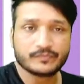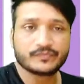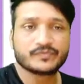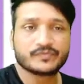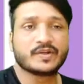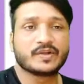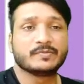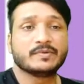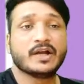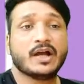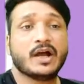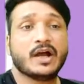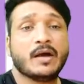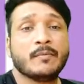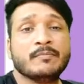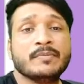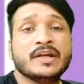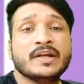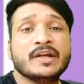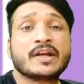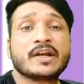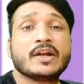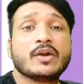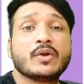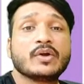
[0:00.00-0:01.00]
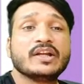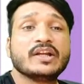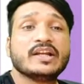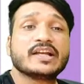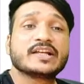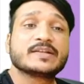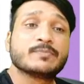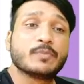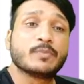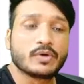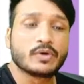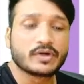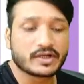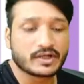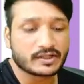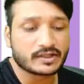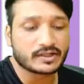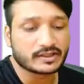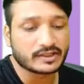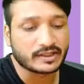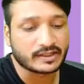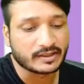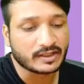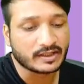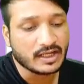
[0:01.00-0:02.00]
समझा हम मिनरल ऑयल एक्सपोर्ट
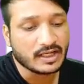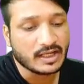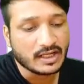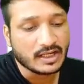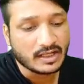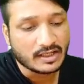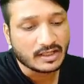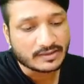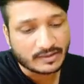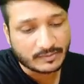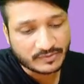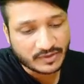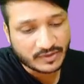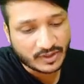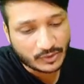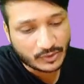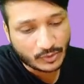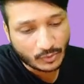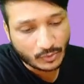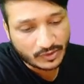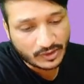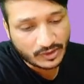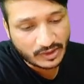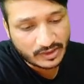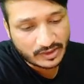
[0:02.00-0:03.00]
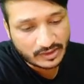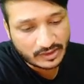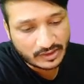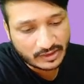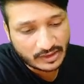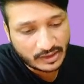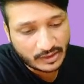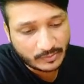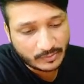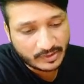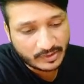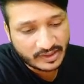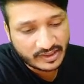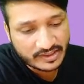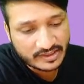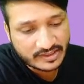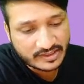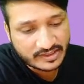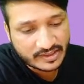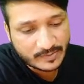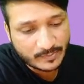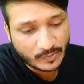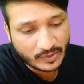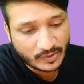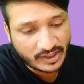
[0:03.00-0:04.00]
करते हैं समझा टोटल कितना
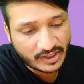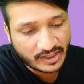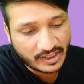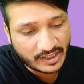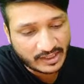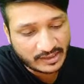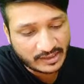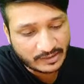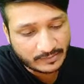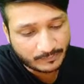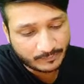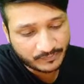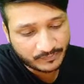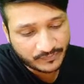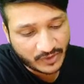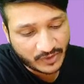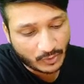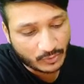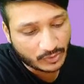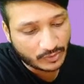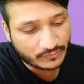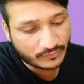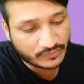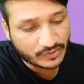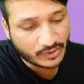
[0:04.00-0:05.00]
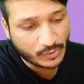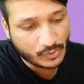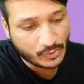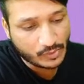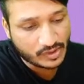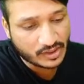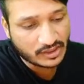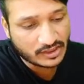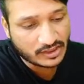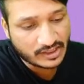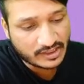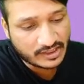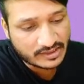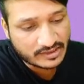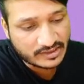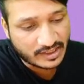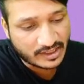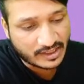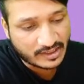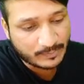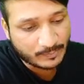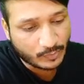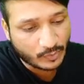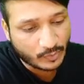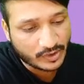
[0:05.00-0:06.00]
26.9 आउट ऑफ द टोटल दैट इज
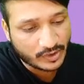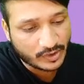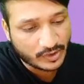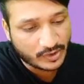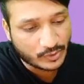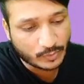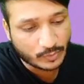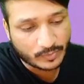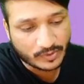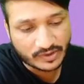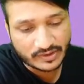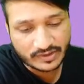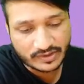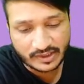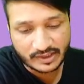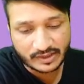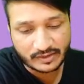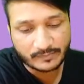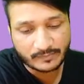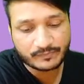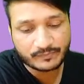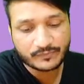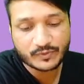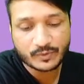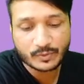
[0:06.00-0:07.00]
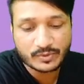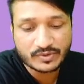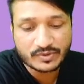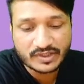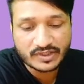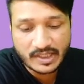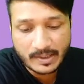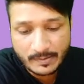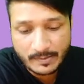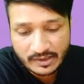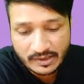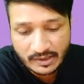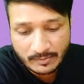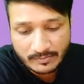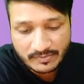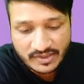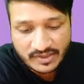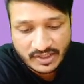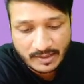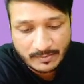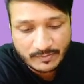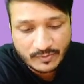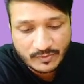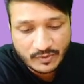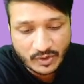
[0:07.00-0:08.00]
9.2 परसेंट उसके बाद हम
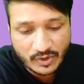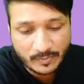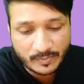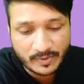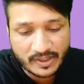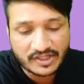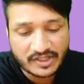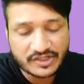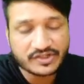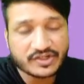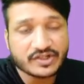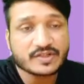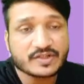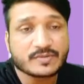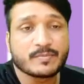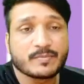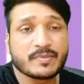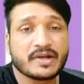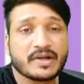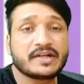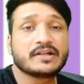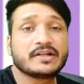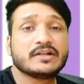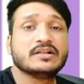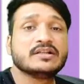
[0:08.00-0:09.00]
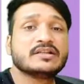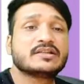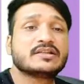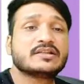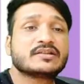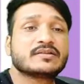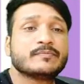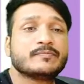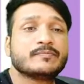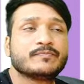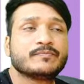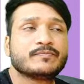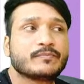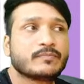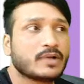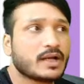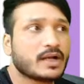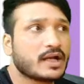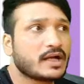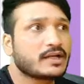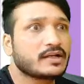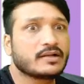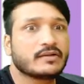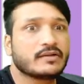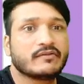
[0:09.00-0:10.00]
जेम्स और प्रेशियस मेटल्स
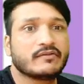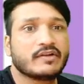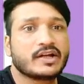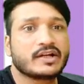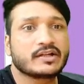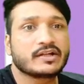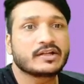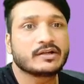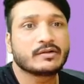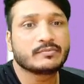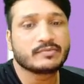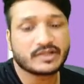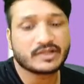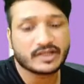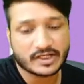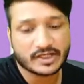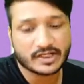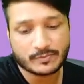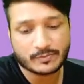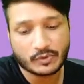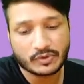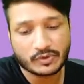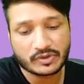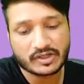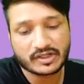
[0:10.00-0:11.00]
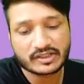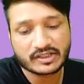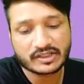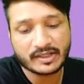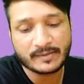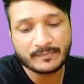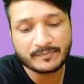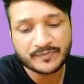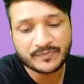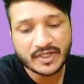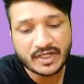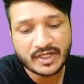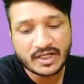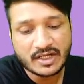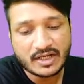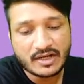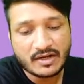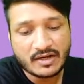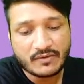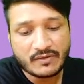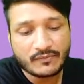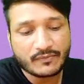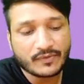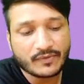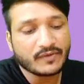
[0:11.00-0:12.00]
प्लैटिनम वैटिनम ये एक्सपोर्ट करते हैं
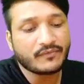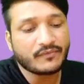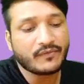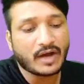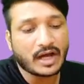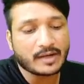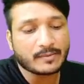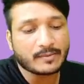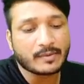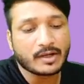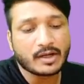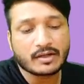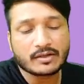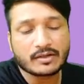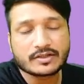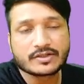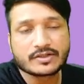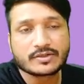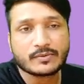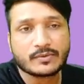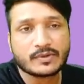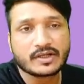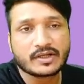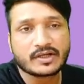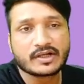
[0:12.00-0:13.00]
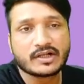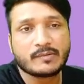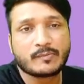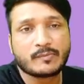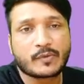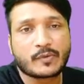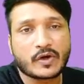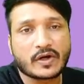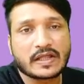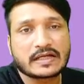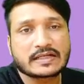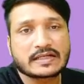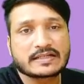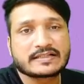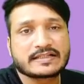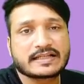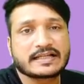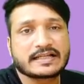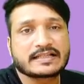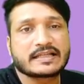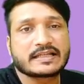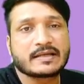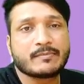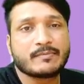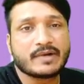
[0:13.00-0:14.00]
फिर फार्मास्यूटिकल प्रोडक्ट्स
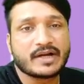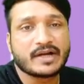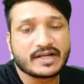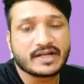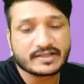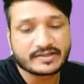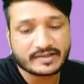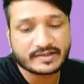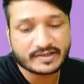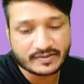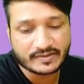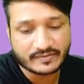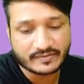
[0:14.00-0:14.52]
जैसे मेडिसिन